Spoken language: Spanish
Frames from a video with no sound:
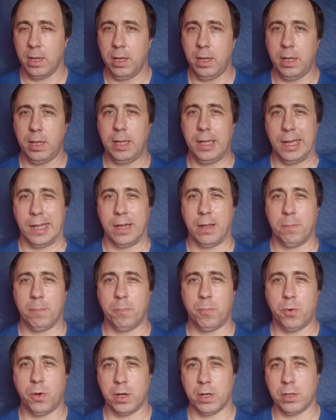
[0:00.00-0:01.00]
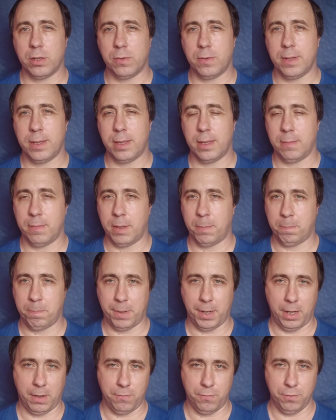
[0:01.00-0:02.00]
Y tiene puerto USB
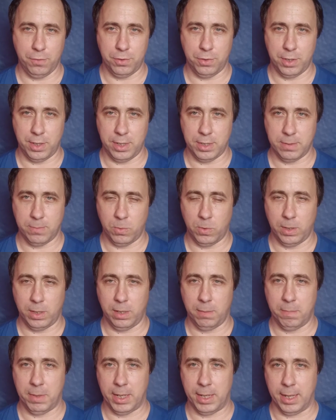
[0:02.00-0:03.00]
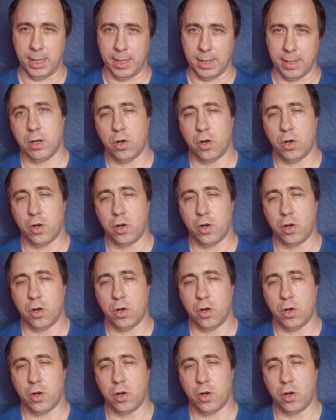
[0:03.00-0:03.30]
para funciones multimedia.